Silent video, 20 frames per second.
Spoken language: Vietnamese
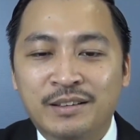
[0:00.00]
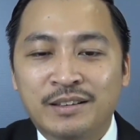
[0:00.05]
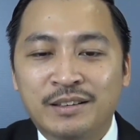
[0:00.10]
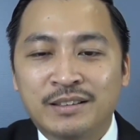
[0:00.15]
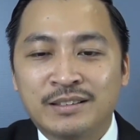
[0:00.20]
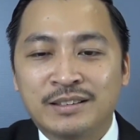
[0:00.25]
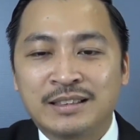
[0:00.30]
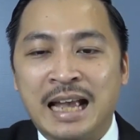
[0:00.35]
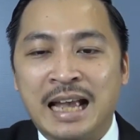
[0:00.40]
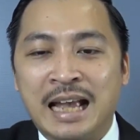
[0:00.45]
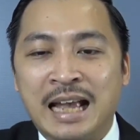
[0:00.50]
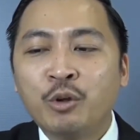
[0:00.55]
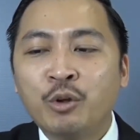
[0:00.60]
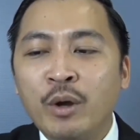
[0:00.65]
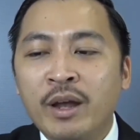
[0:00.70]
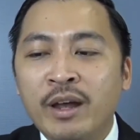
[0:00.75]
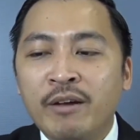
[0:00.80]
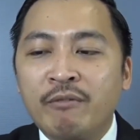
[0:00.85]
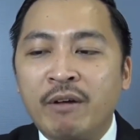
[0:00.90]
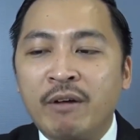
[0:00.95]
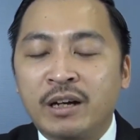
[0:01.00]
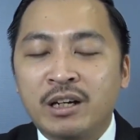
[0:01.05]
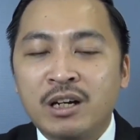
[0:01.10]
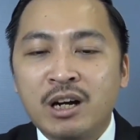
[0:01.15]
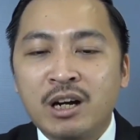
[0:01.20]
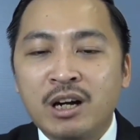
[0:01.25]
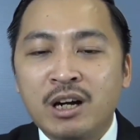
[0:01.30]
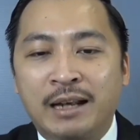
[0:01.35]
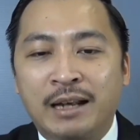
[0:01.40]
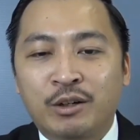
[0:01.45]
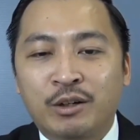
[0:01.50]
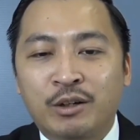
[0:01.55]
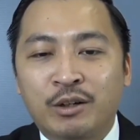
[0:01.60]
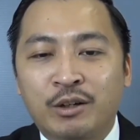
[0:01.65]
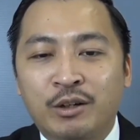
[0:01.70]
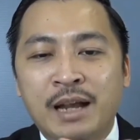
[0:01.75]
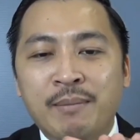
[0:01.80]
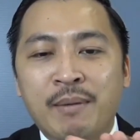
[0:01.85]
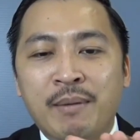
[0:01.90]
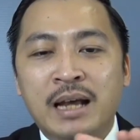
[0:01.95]
giá thuê về cơ bản
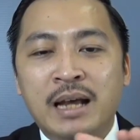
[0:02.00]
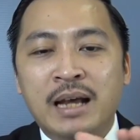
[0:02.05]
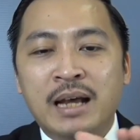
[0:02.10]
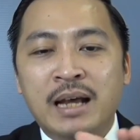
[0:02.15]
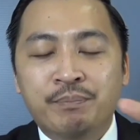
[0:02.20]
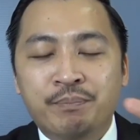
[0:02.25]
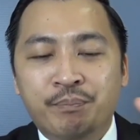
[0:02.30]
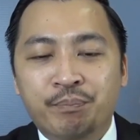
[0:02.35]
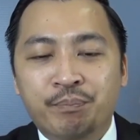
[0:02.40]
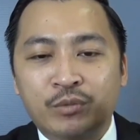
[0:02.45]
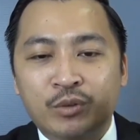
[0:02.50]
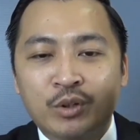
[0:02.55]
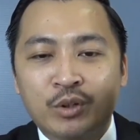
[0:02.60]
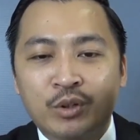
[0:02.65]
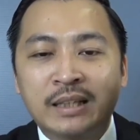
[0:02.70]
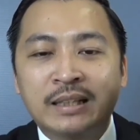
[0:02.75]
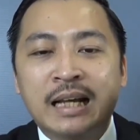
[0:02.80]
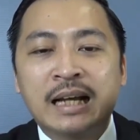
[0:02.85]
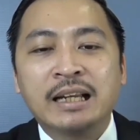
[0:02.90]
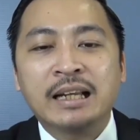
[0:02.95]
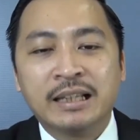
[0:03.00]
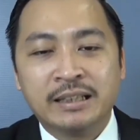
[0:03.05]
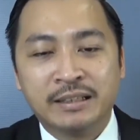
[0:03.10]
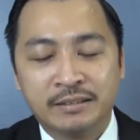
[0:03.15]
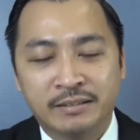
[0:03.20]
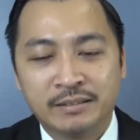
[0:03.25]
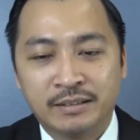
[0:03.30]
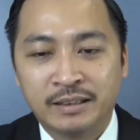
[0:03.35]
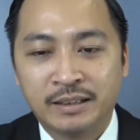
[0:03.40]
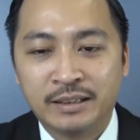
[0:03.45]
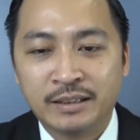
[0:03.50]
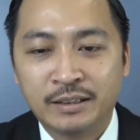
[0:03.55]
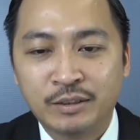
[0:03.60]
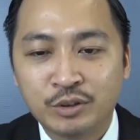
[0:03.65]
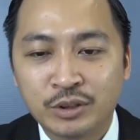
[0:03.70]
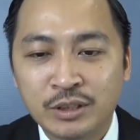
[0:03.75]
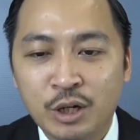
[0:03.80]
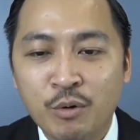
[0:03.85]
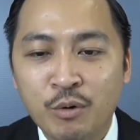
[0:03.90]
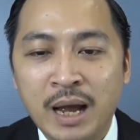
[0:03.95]
hai ba năm nó sẽ tăng lên Đấy,
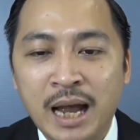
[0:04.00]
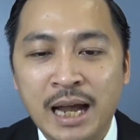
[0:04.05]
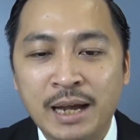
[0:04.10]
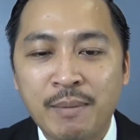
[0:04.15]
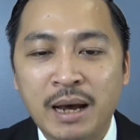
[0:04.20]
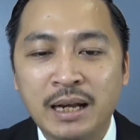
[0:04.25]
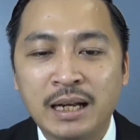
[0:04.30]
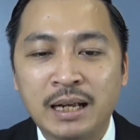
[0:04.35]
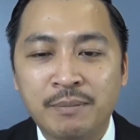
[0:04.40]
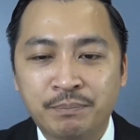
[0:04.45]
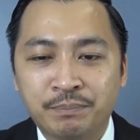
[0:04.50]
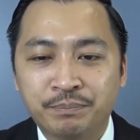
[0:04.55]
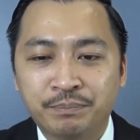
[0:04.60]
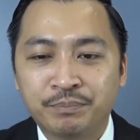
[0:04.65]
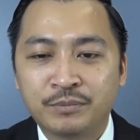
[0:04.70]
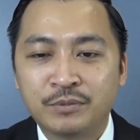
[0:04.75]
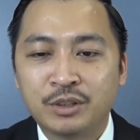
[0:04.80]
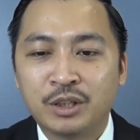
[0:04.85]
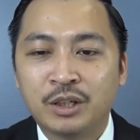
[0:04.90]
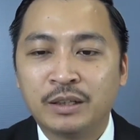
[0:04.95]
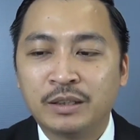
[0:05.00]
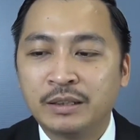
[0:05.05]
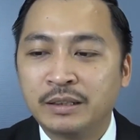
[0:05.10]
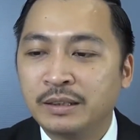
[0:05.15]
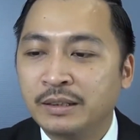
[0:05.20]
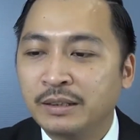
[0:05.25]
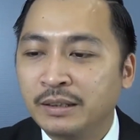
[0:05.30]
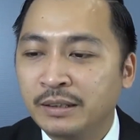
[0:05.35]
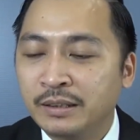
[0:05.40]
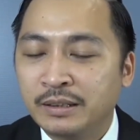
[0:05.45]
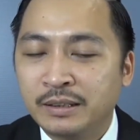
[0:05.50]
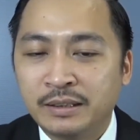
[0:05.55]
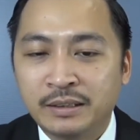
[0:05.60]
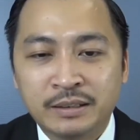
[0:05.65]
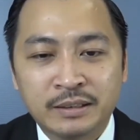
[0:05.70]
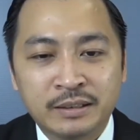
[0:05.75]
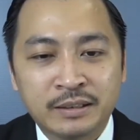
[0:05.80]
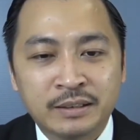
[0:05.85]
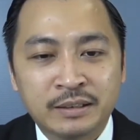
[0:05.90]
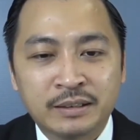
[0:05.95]
sau 2 3 năm. Rồi.
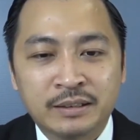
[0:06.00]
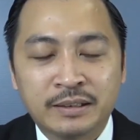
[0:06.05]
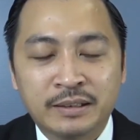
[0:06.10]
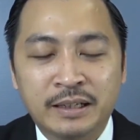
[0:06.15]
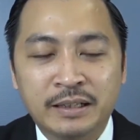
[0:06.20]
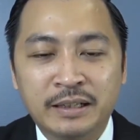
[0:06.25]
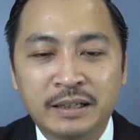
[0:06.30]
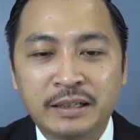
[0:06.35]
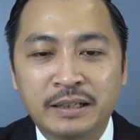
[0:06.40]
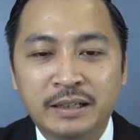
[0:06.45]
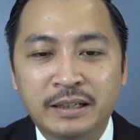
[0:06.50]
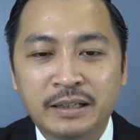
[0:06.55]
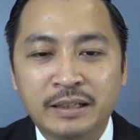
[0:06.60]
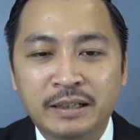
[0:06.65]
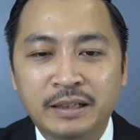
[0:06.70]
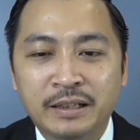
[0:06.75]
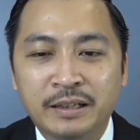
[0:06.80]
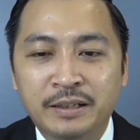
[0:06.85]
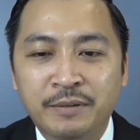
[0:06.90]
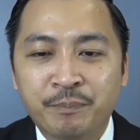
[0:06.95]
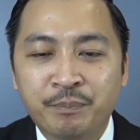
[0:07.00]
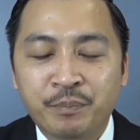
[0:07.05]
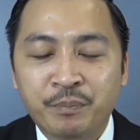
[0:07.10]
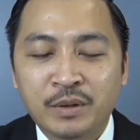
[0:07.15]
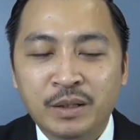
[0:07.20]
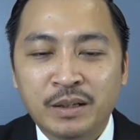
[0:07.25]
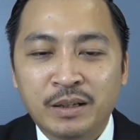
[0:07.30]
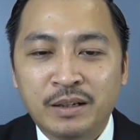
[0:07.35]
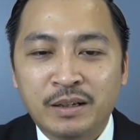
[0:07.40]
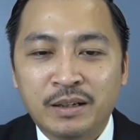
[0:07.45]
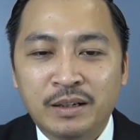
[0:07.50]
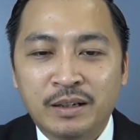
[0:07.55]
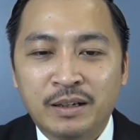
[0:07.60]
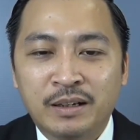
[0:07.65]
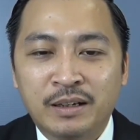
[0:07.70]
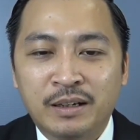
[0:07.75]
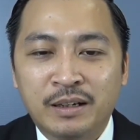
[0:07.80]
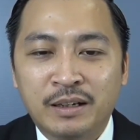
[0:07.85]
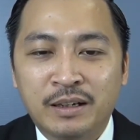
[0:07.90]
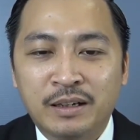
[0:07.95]
Thế thì thì thì
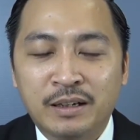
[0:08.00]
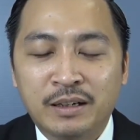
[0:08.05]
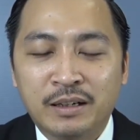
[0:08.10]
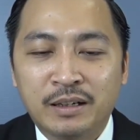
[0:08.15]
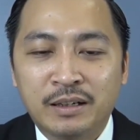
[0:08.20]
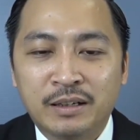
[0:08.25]
à,